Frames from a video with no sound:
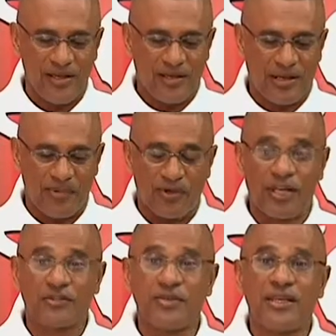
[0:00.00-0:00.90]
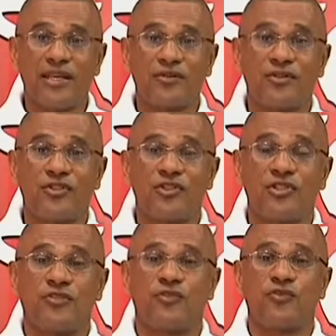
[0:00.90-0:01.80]
Campeonato Mineiro
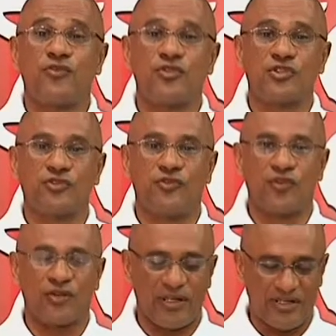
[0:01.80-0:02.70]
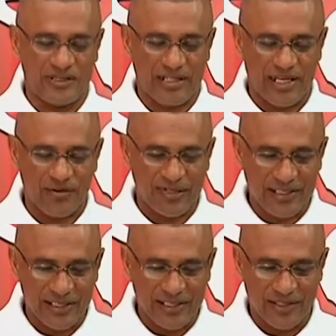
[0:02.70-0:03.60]
de Futebol. Estarão
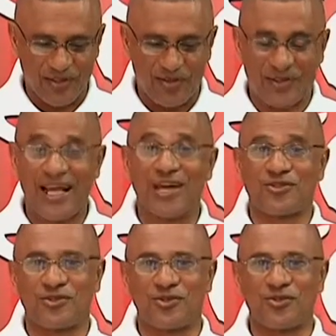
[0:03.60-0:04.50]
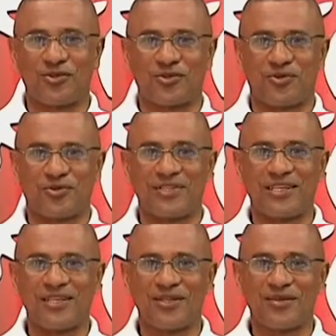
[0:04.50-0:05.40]
aqui Nonato, que jogou no
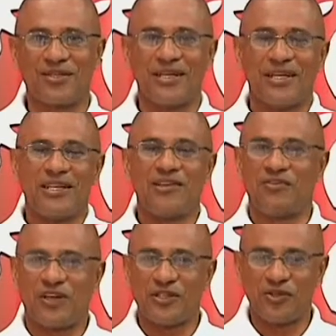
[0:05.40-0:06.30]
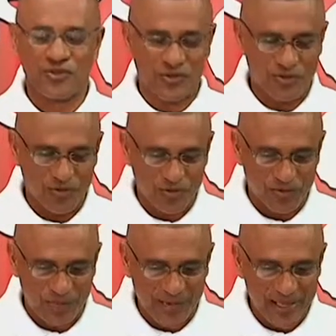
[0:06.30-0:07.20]
Cruzeiro, Ivanilson, que jogou
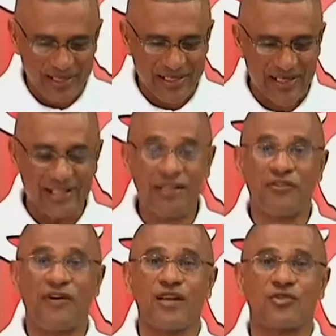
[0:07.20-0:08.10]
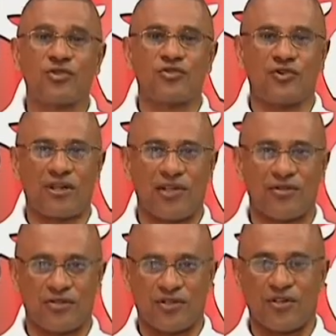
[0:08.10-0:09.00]
no América e vários outros
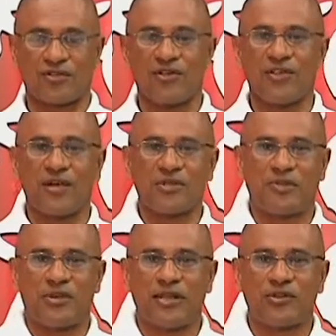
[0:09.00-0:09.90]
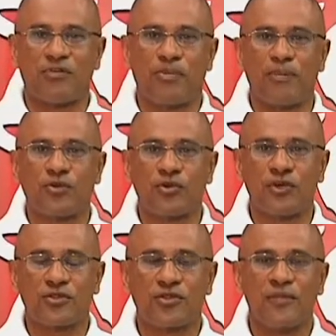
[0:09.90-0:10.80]
jogadores. Nós convidamos para bater um papo
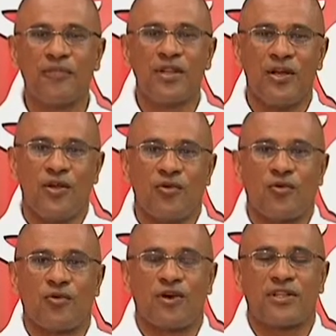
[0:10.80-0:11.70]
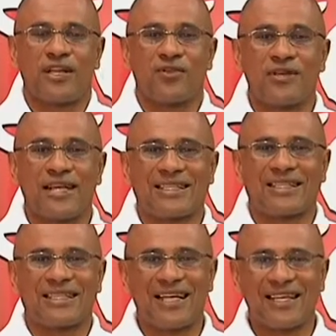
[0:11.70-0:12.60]
conosco o coordenador e
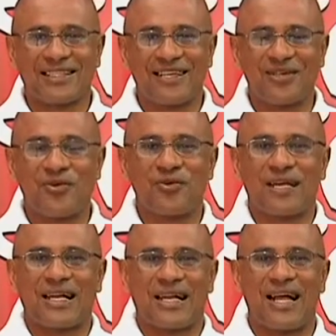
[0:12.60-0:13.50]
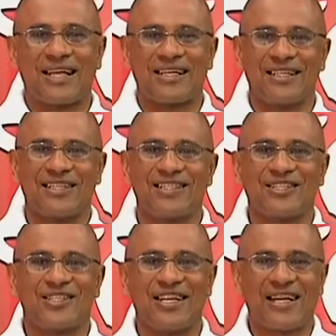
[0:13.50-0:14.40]
atleta, o craque
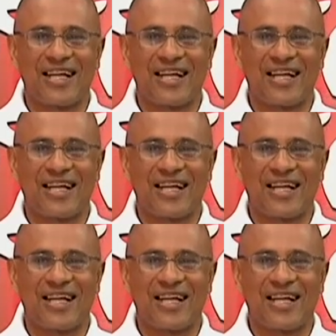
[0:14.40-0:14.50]
Jean